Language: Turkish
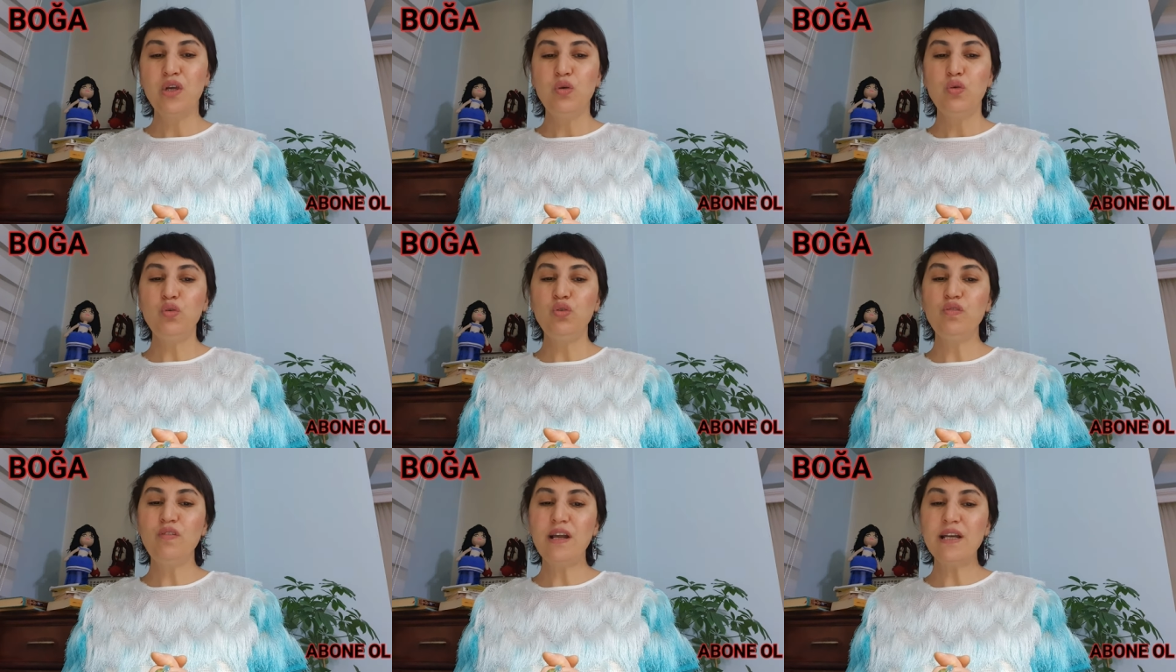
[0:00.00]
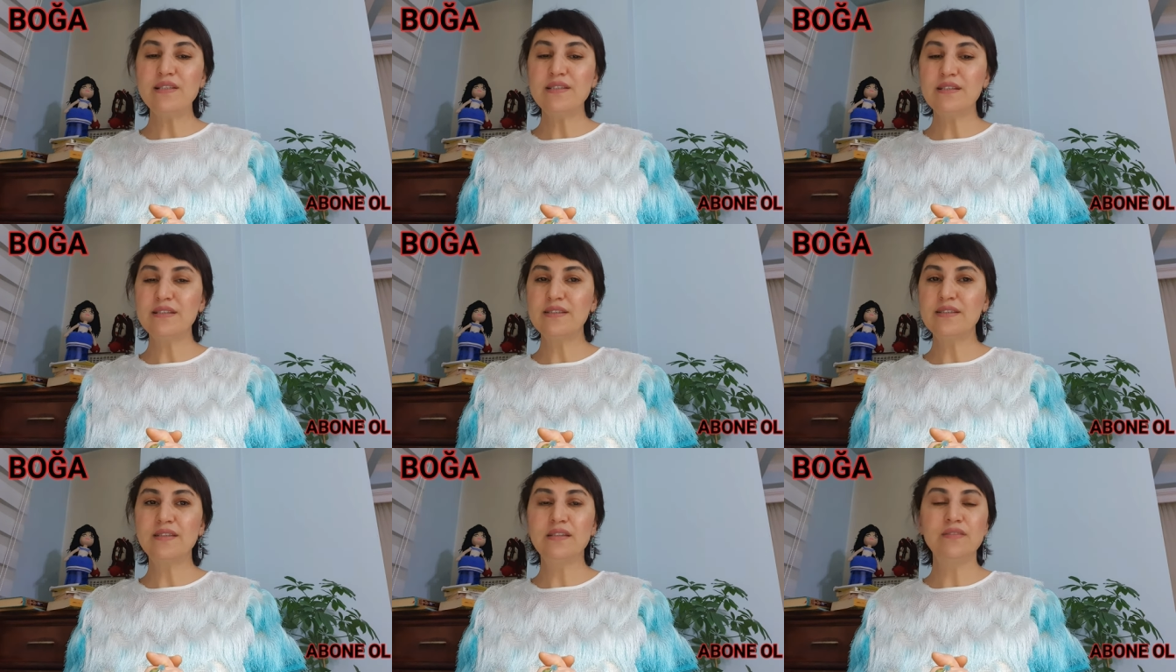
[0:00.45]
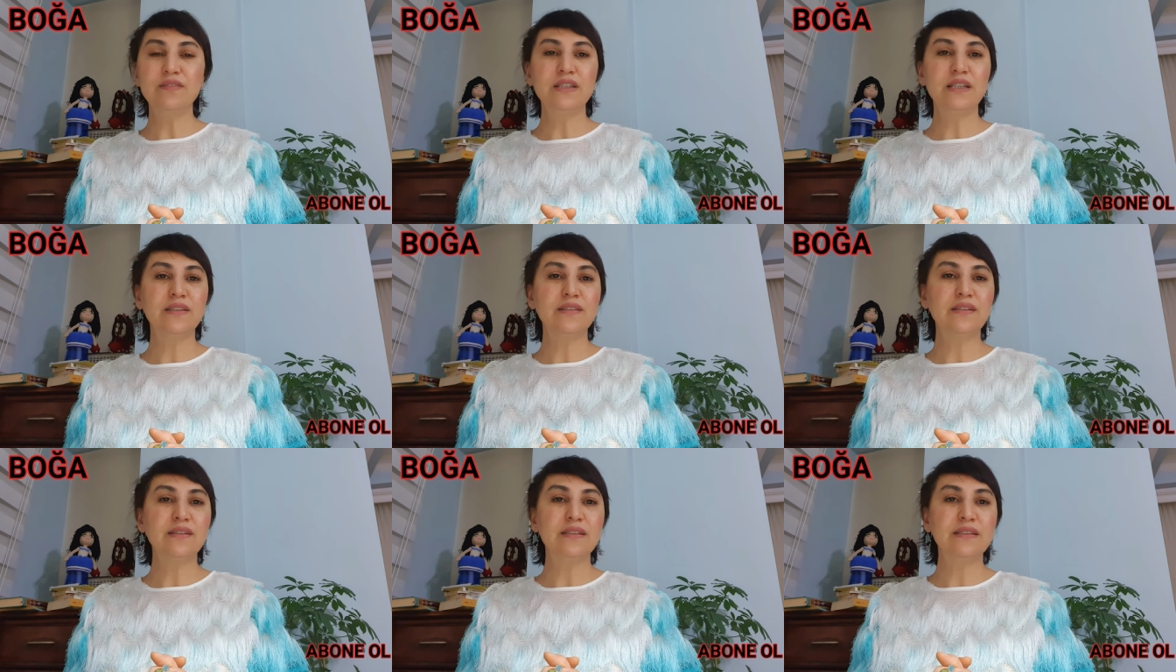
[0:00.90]
Üniversite sınavı
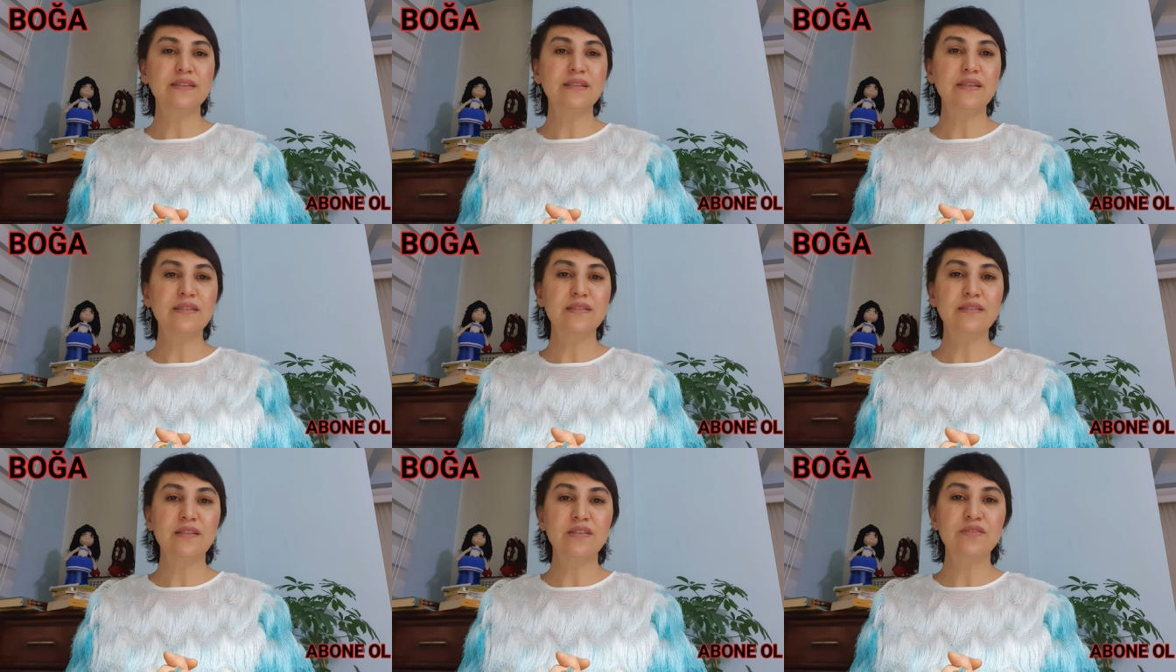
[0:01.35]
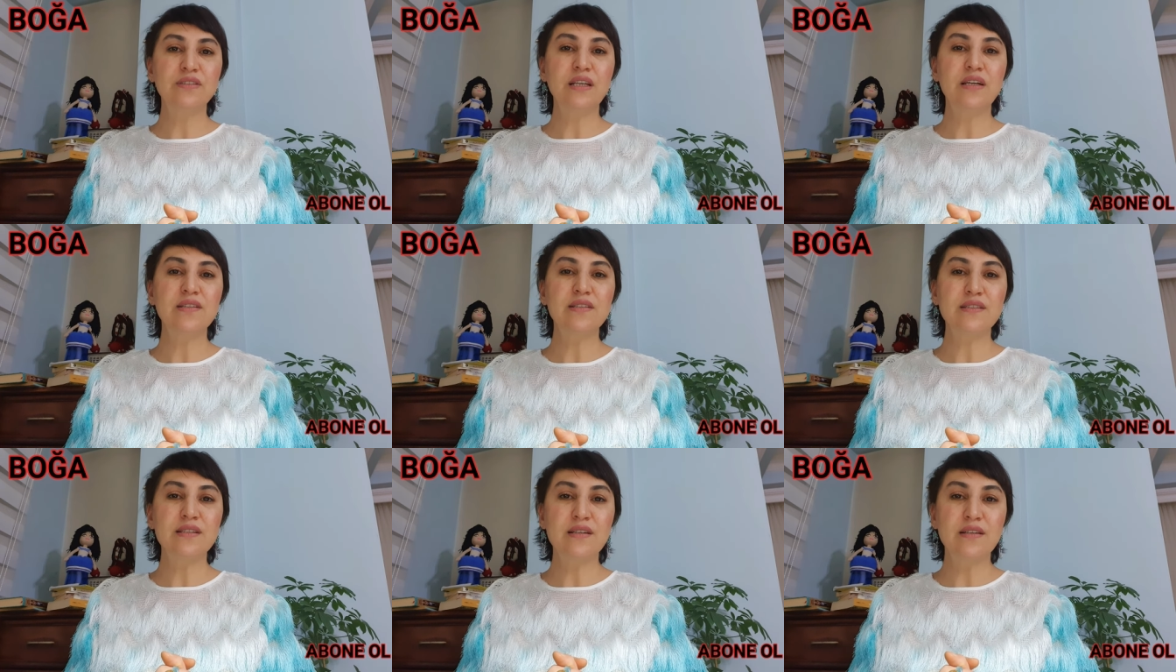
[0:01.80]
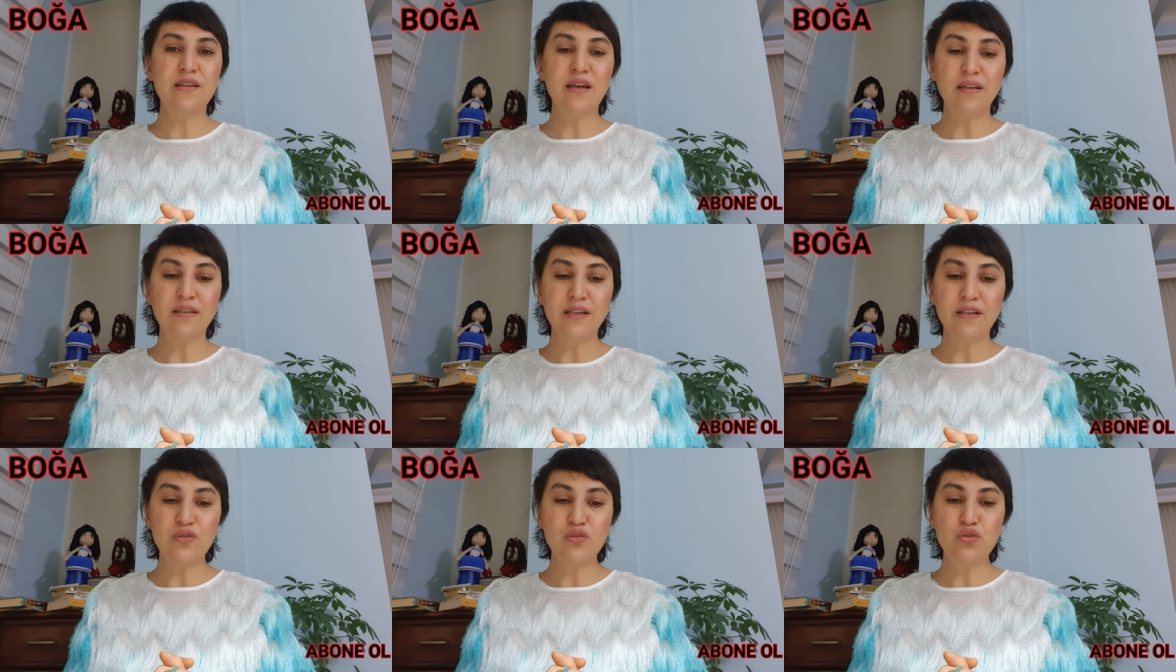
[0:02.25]
ya da lise sınavına
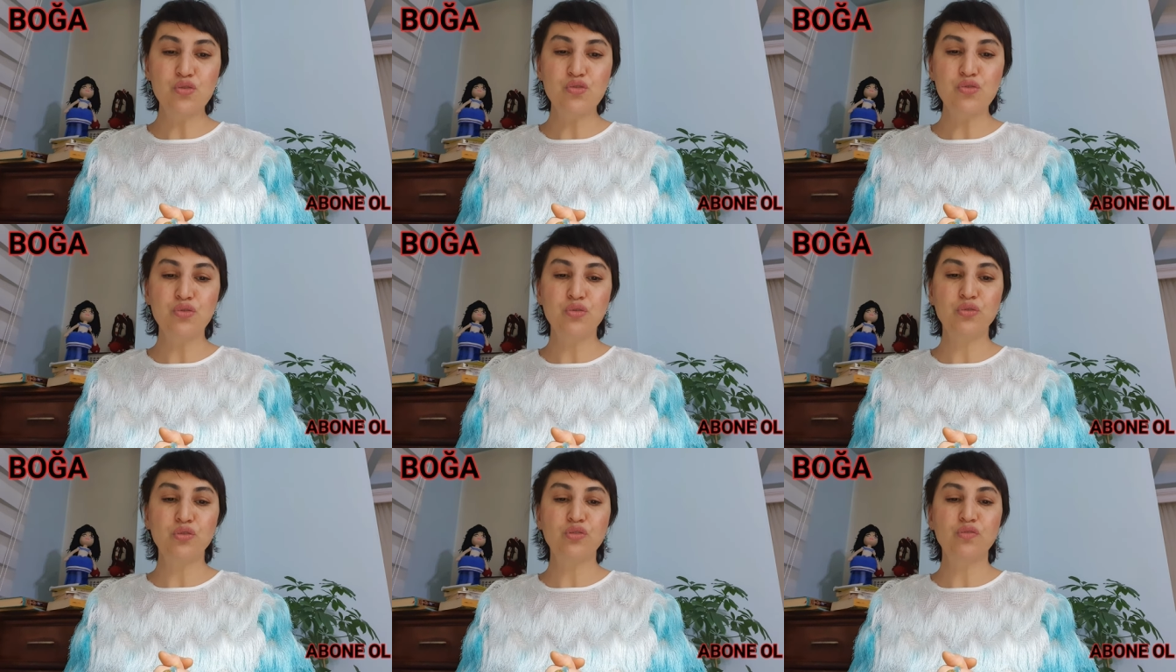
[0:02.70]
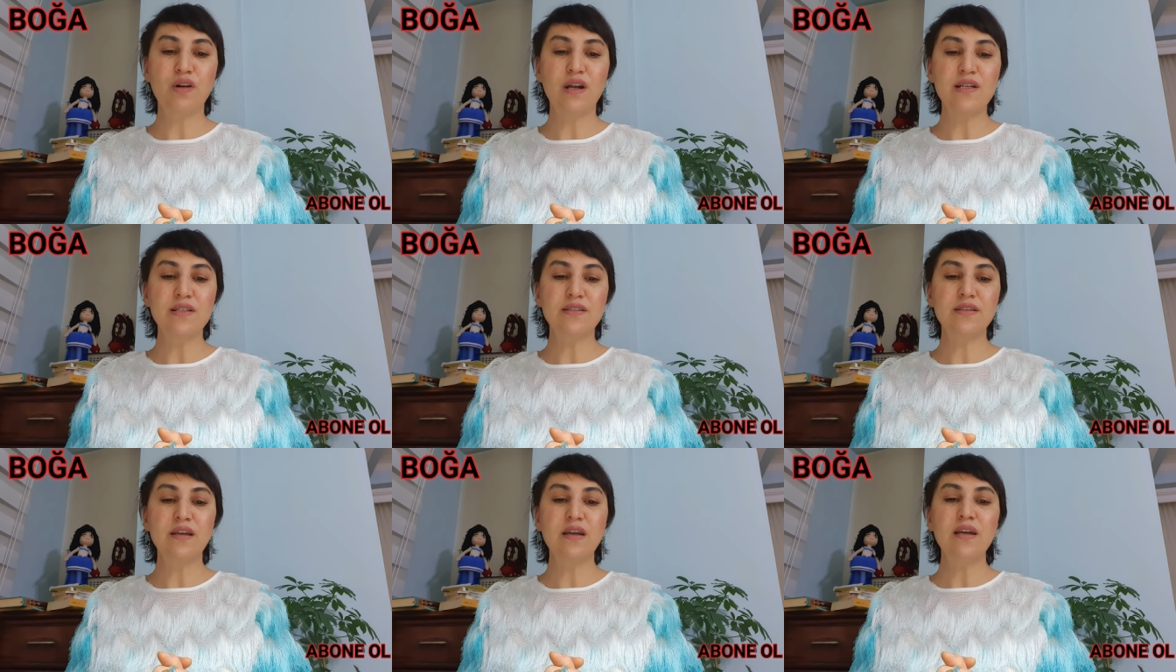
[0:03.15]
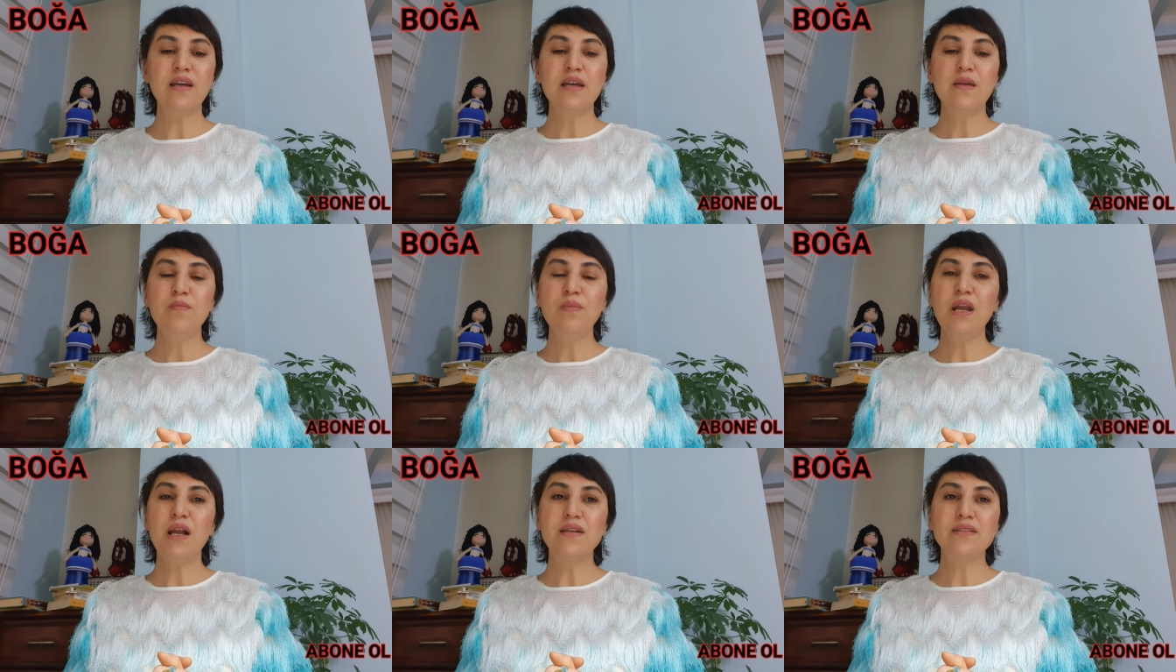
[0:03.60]
hazırlanan çocuğunuz varsa
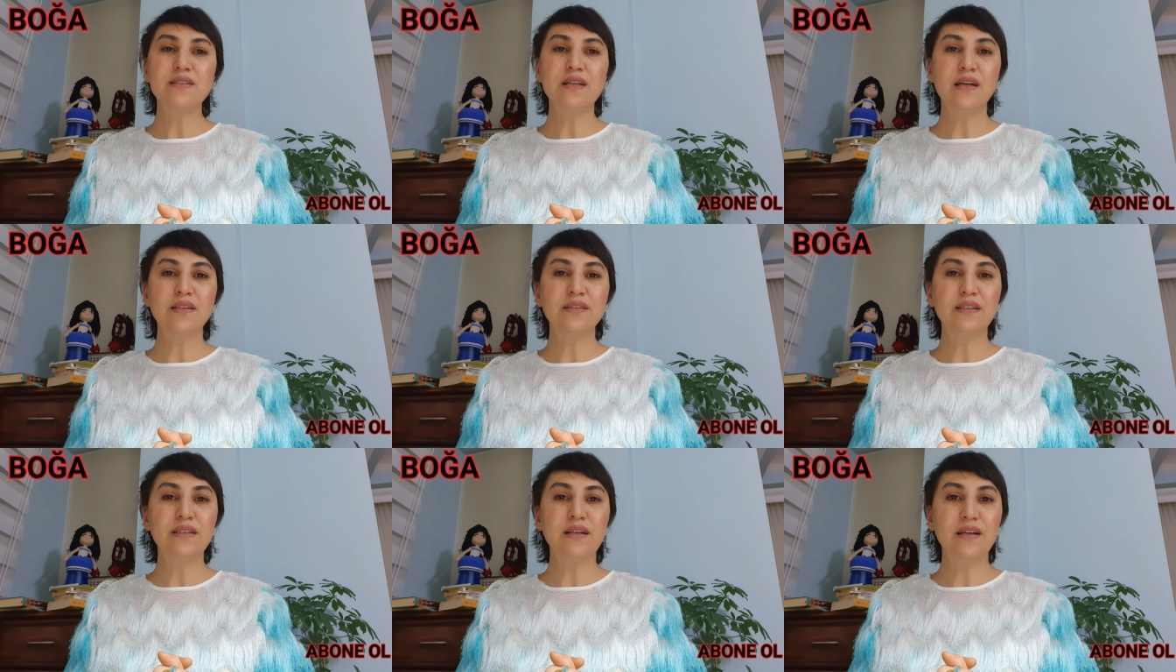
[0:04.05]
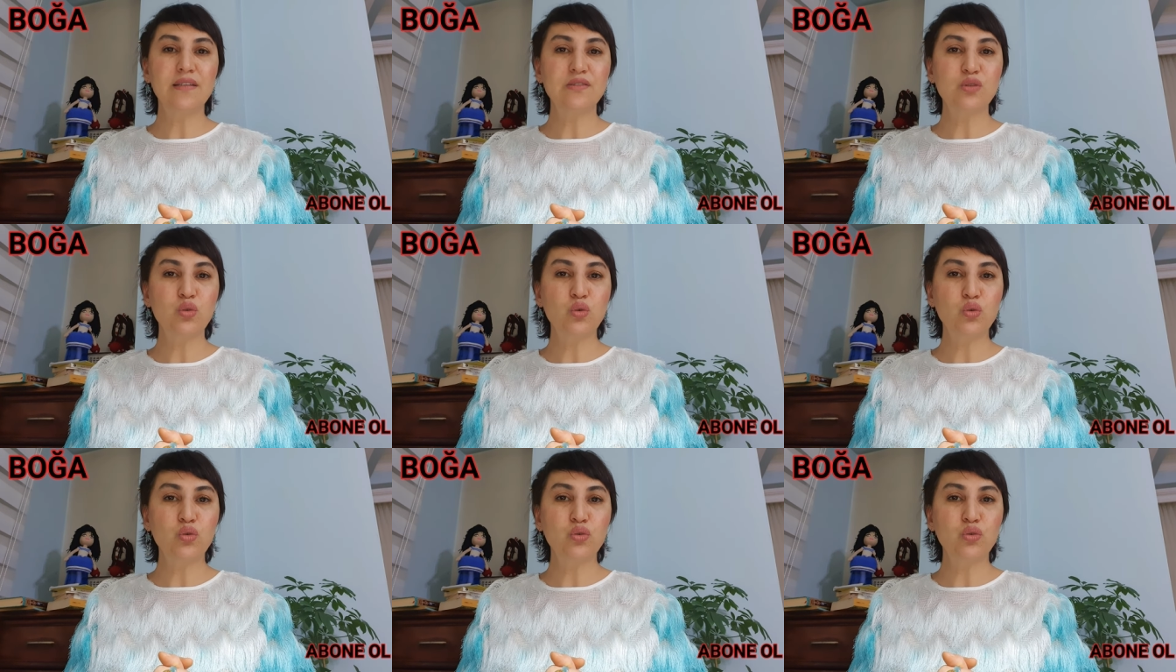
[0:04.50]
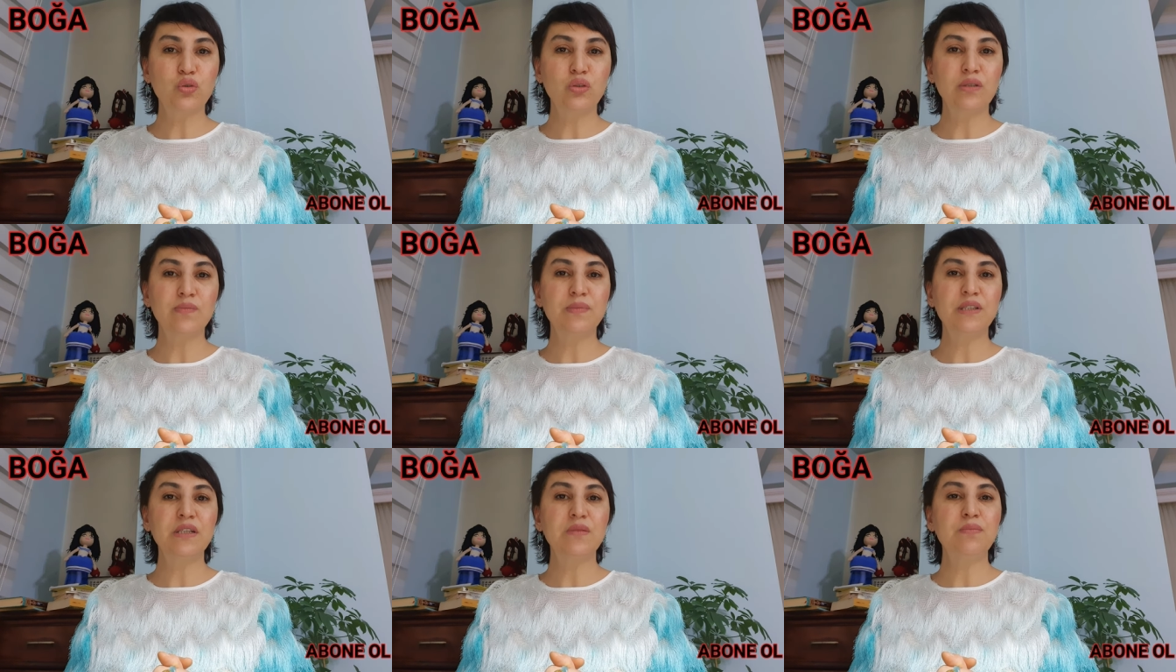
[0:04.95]
biraz daha dikkat sorunu
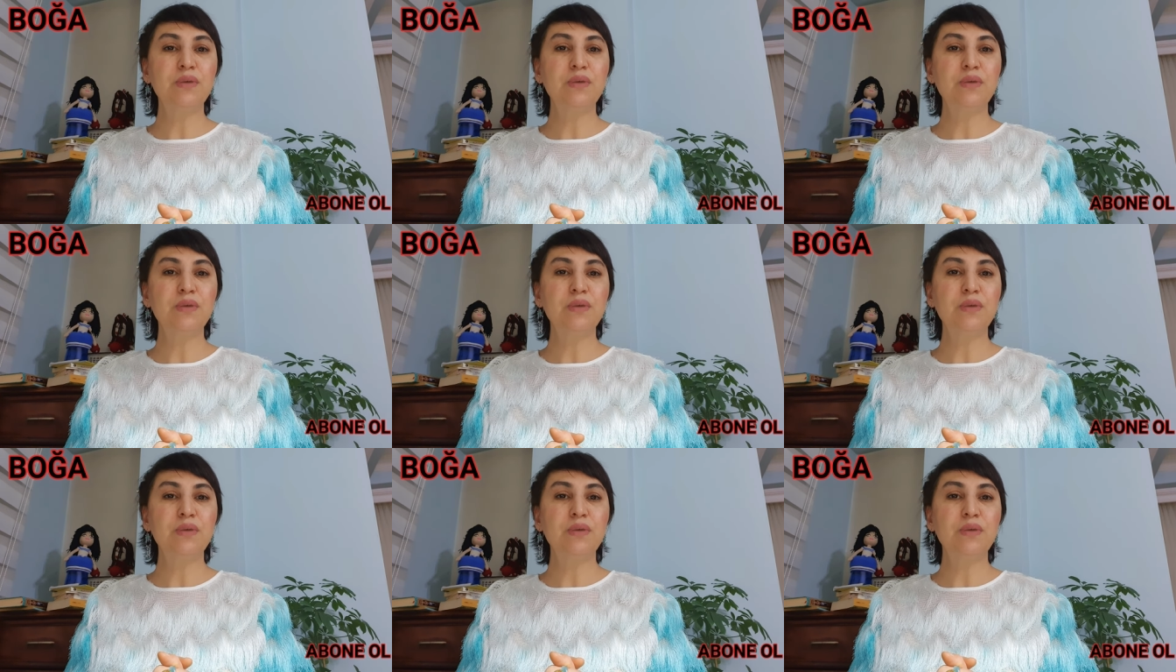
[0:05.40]
olabilir.